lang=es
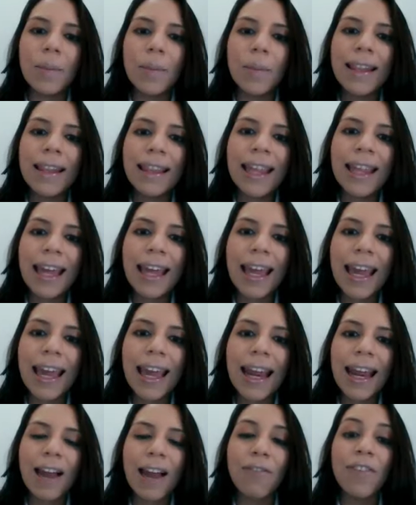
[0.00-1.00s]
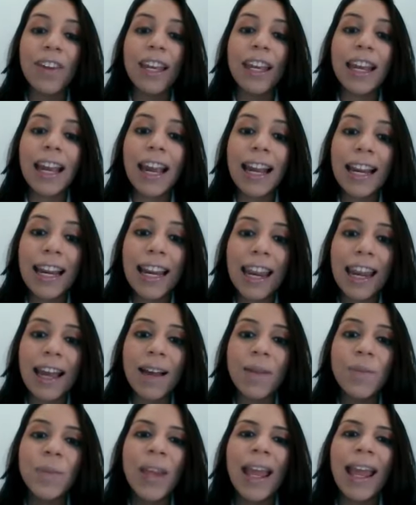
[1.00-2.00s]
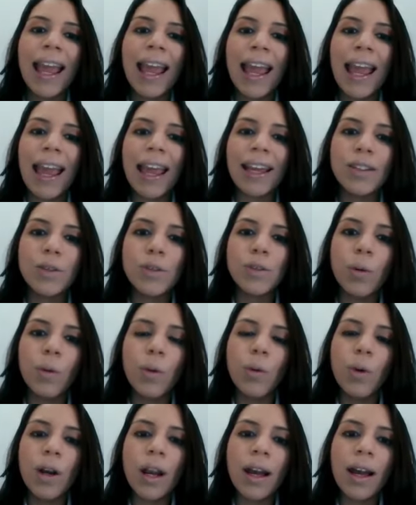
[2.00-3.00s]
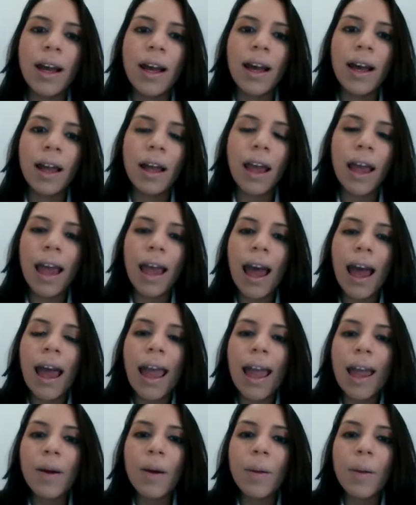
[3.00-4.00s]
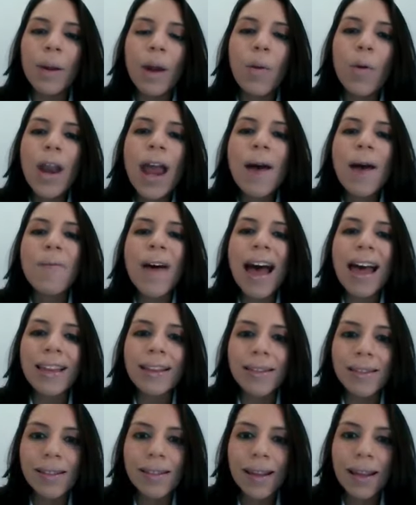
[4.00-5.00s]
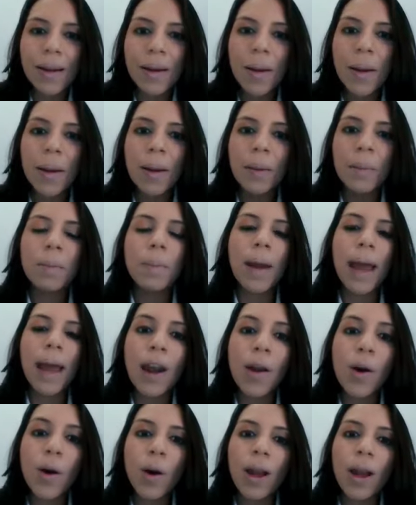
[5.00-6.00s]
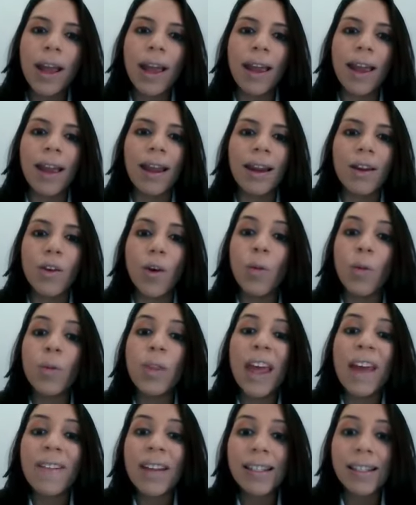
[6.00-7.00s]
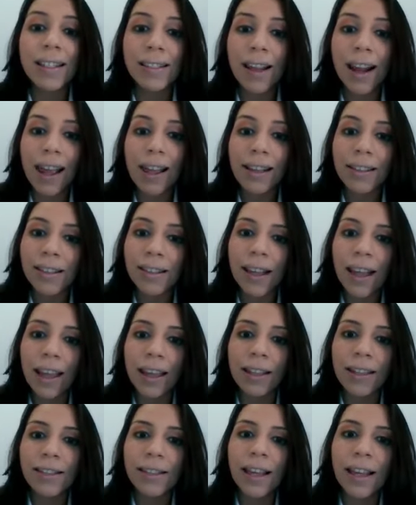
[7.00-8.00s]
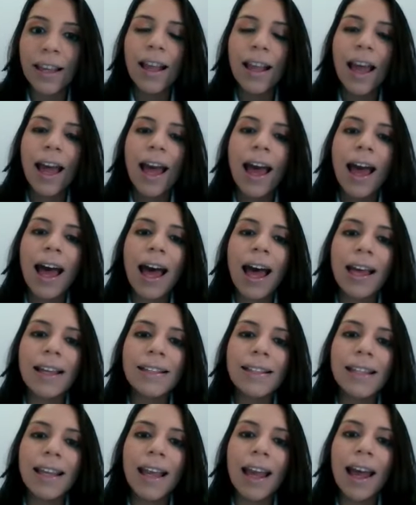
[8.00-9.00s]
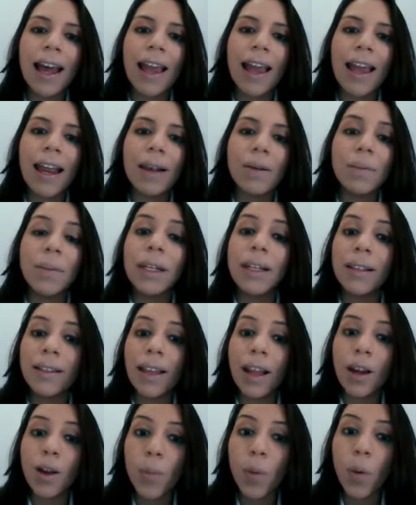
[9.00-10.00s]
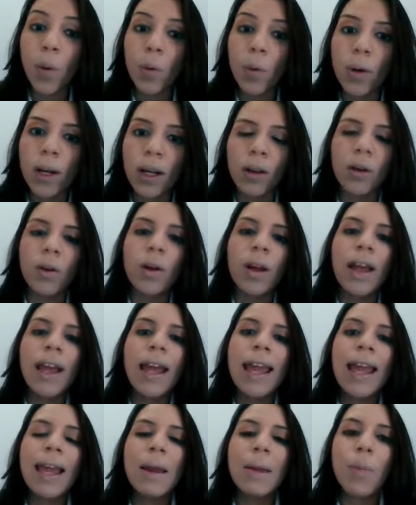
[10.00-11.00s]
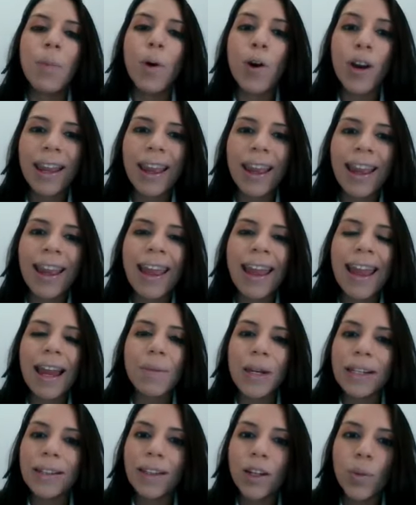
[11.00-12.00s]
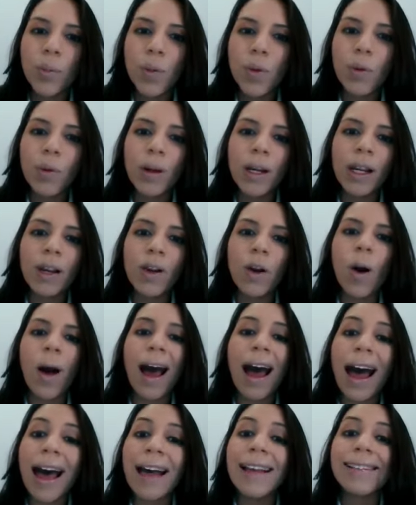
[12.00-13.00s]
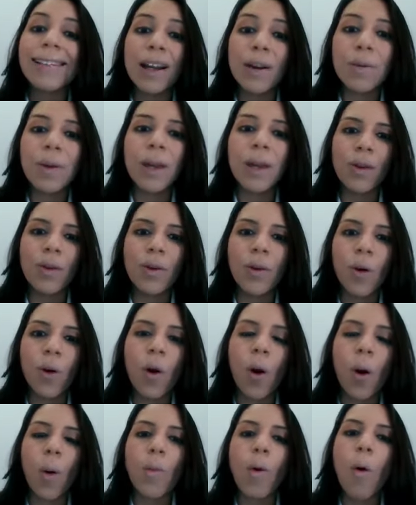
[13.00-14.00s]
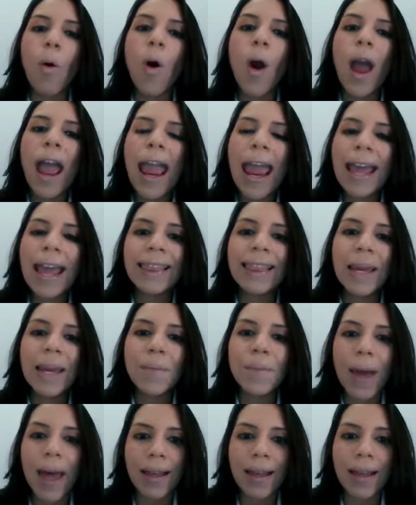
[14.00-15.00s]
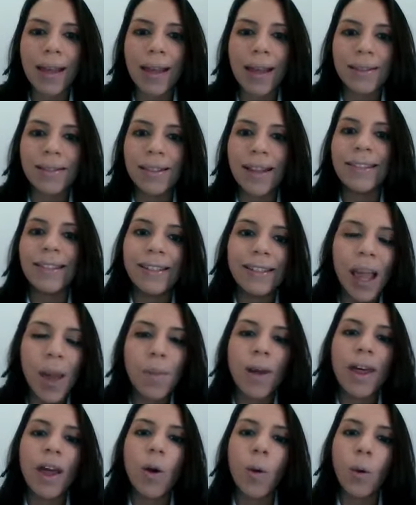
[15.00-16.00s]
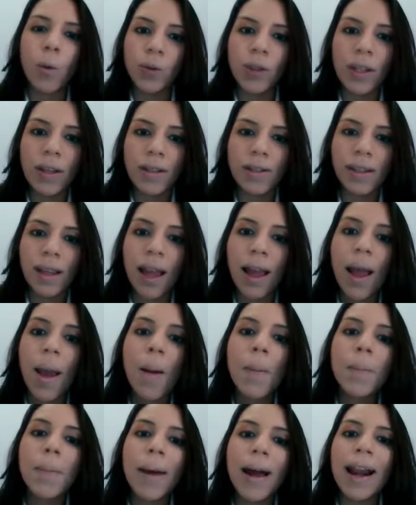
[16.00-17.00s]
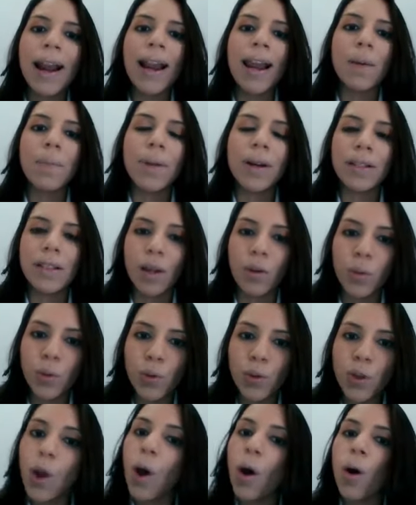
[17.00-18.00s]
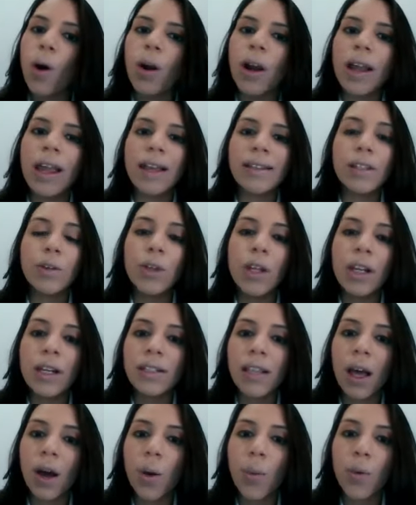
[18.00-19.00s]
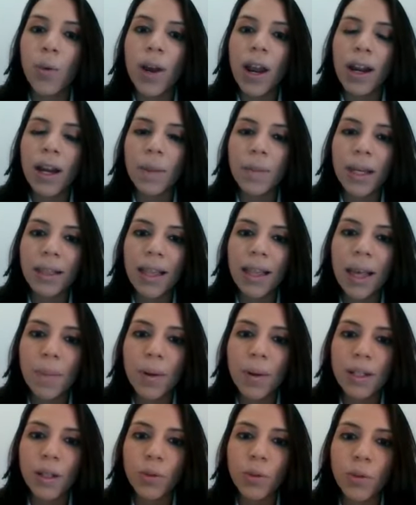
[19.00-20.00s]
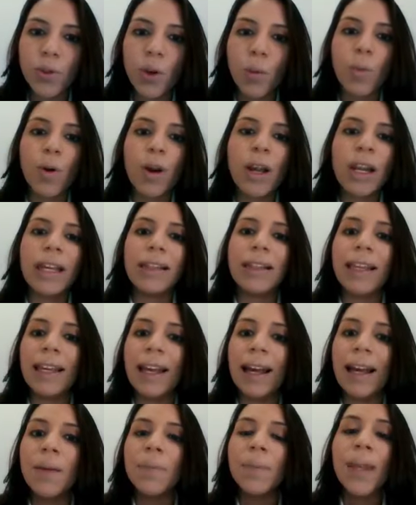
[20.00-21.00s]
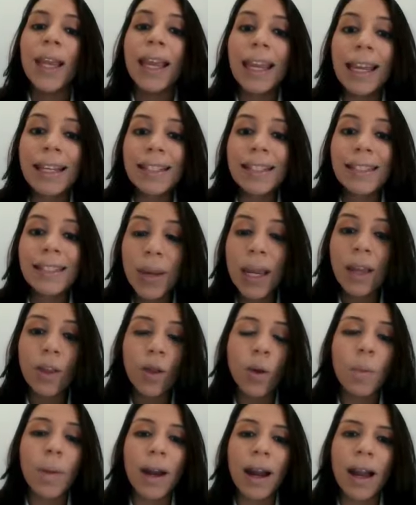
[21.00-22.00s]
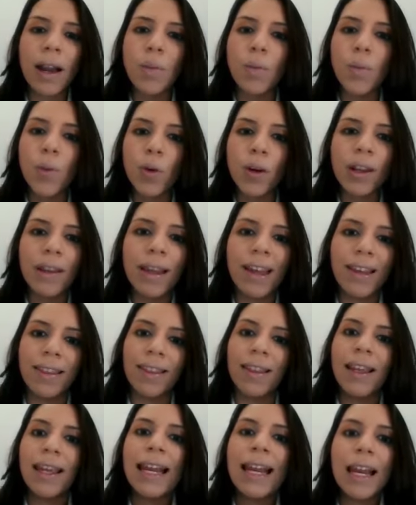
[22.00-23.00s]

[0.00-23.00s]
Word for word: tema de la fiscalía es, una, es, es un avance pero eh, no deben cesar las exigencias hacia el Ministerio Público, porque el Ministerio Público ha servido como un ente más del sistema de justicia para la persecución y ha sido utilizado como una herramienta de persecución política y ha servido para la impunidad.